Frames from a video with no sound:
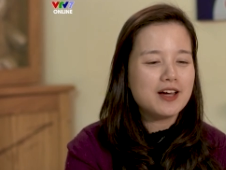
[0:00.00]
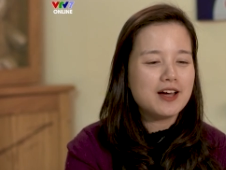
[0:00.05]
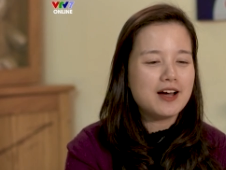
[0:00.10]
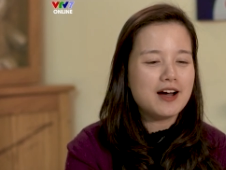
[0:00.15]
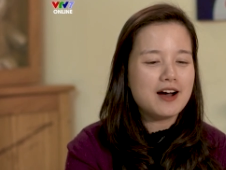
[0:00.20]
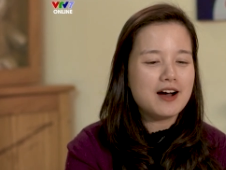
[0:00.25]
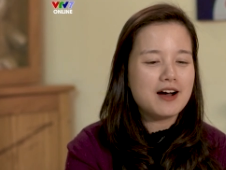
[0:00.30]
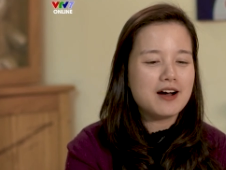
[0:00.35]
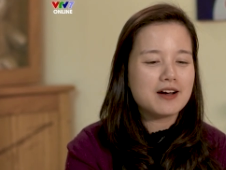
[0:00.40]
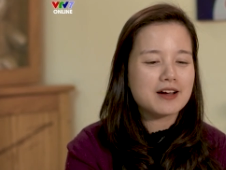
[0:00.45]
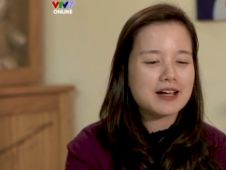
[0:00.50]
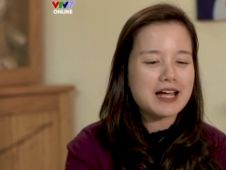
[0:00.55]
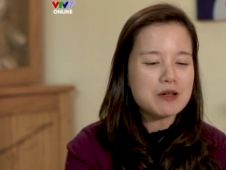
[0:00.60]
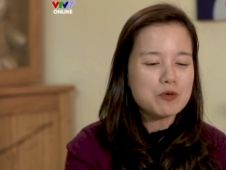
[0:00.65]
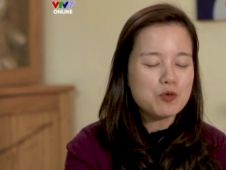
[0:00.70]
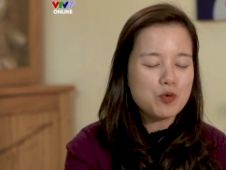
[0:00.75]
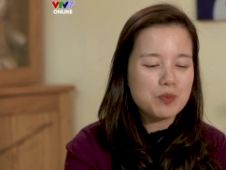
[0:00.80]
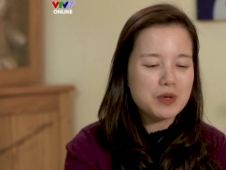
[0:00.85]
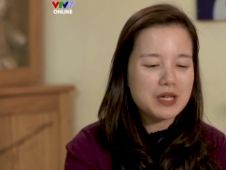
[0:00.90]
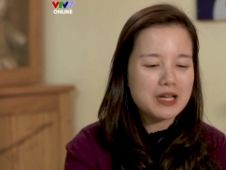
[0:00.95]
à,
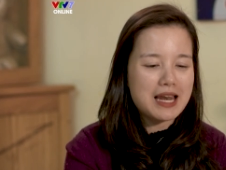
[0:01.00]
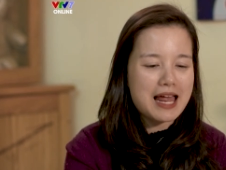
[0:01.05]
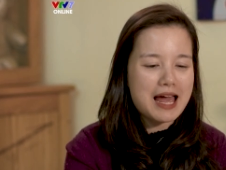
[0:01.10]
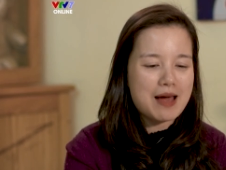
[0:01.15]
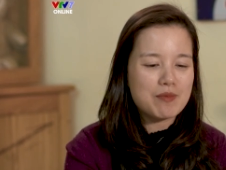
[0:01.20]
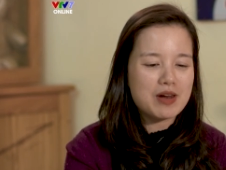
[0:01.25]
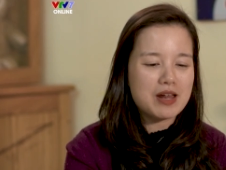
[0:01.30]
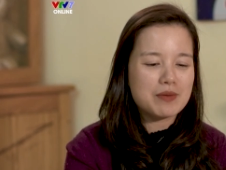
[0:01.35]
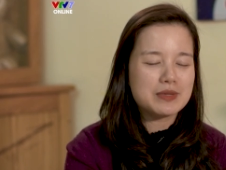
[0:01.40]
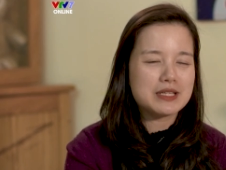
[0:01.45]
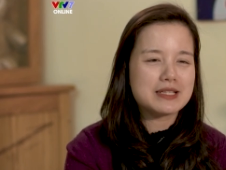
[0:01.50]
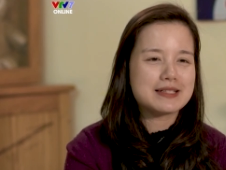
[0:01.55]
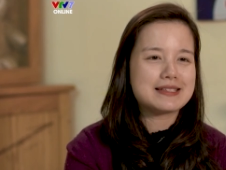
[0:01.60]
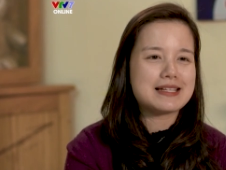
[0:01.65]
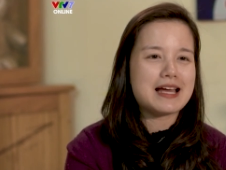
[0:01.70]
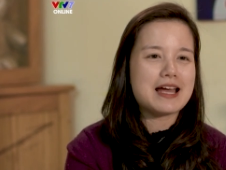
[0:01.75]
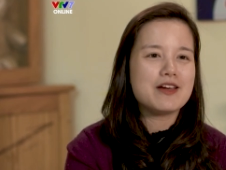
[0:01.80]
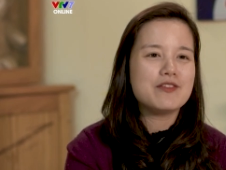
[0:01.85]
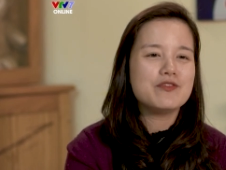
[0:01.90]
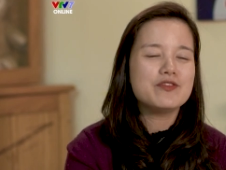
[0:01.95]
cách của mình làm là mình
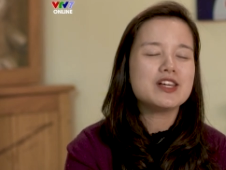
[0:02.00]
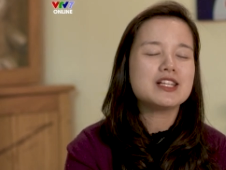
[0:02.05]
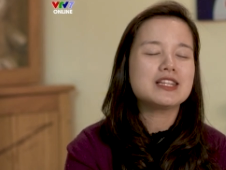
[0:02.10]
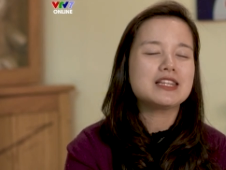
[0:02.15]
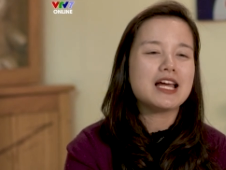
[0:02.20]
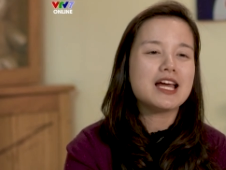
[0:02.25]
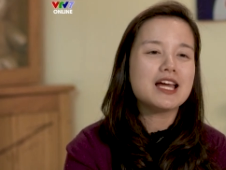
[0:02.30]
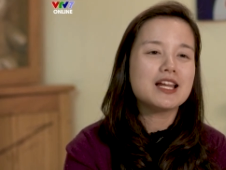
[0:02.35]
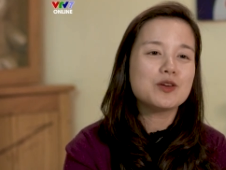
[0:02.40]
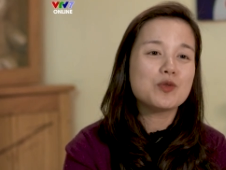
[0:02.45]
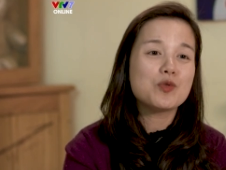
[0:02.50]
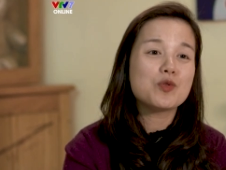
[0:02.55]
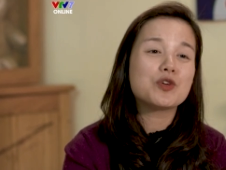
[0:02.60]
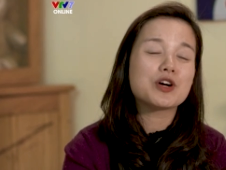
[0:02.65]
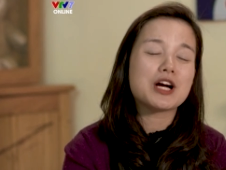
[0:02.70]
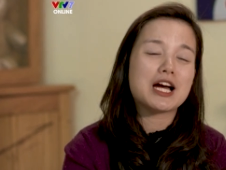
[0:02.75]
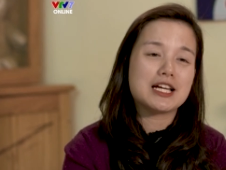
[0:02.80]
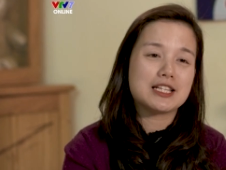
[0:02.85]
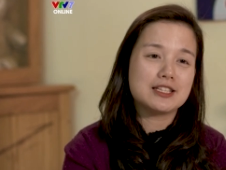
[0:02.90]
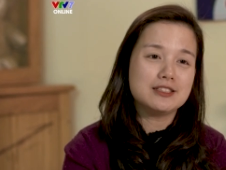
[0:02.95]
sẽ viết tên
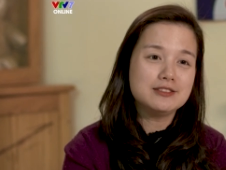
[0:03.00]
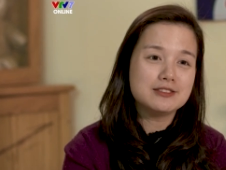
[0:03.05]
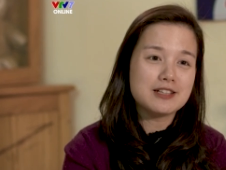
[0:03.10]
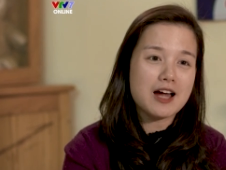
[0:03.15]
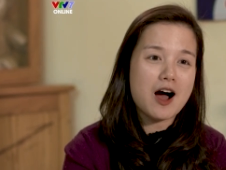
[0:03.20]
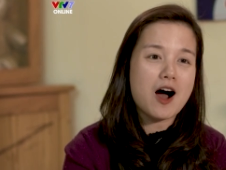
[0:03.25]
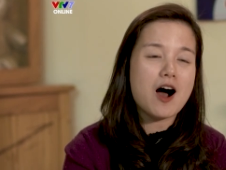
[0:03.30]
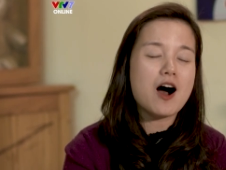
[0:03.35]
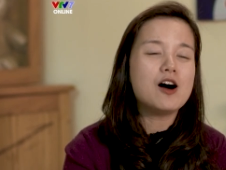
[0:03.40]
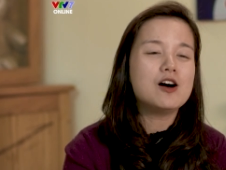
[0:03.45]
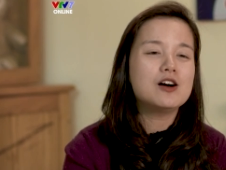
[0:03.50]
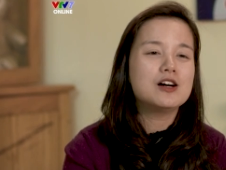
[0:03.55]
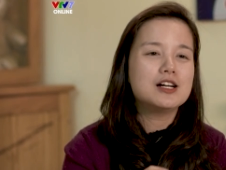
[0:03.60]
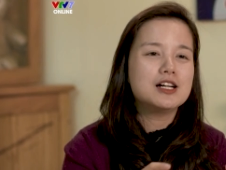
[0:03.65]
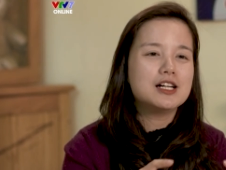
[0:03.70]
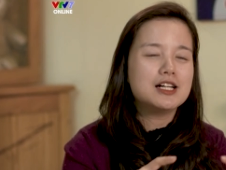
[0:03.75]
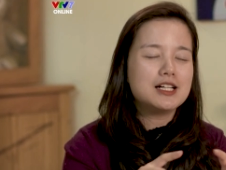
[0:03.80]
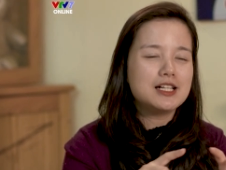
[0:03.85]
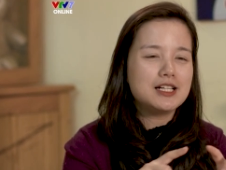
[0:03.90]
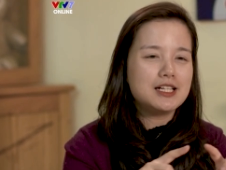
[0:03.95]
của cái từ đó
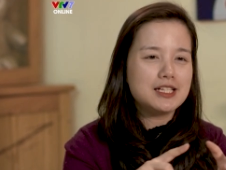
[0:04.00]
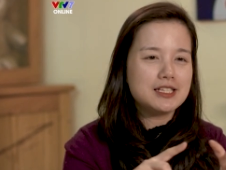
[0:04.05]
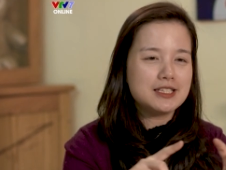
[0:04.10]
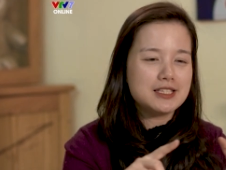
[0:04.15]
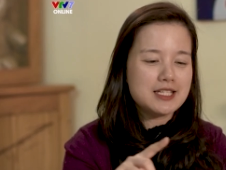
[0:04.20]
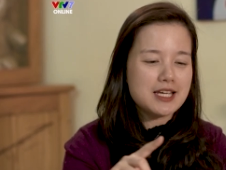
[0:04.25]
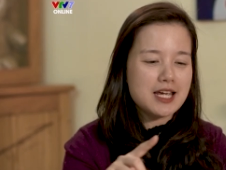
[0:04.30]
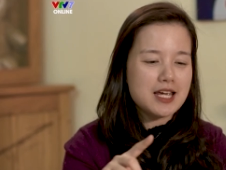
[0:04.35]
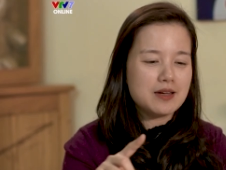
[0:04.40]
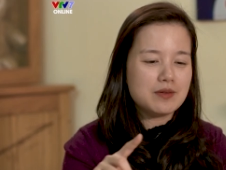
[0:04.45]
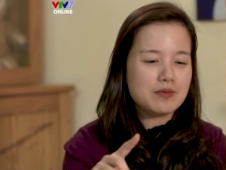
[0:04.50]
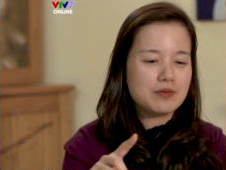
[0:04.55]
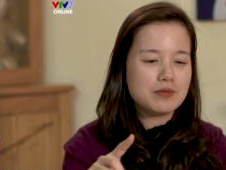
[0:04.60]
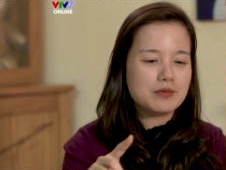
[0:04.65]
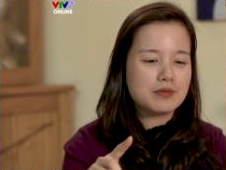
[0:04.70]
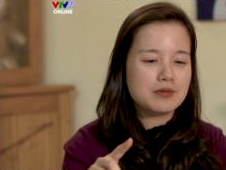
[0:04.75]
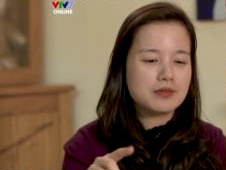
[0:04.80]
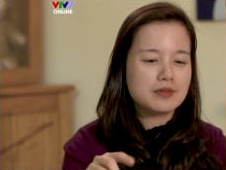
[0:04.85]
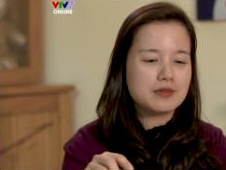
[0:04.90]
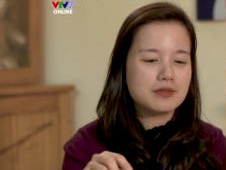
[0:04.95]
lên
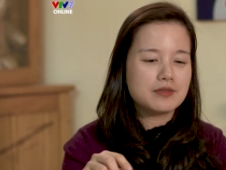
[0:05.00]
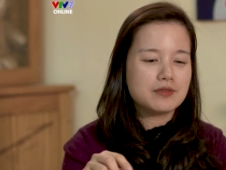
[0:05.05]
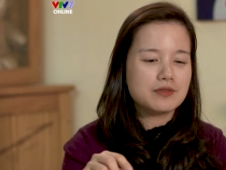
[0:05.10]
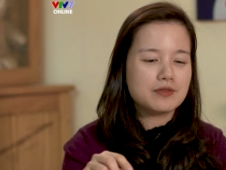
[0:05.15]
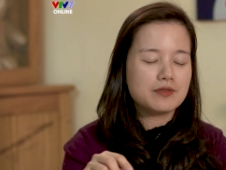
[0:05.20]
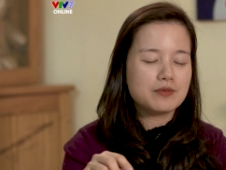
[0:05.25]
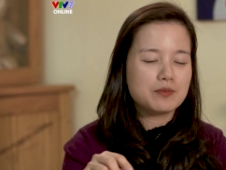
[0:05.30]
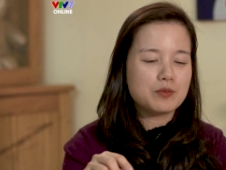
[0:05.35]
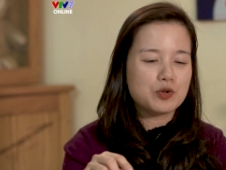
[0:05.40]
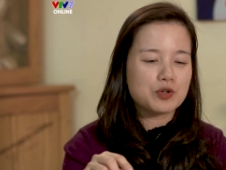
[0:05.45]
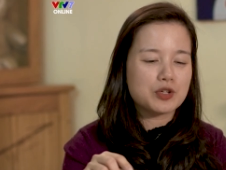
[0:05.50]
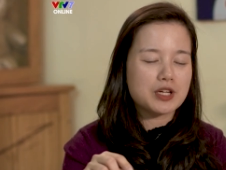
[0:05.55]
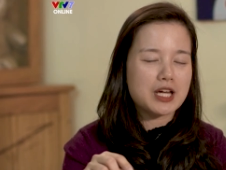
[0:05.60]
trên một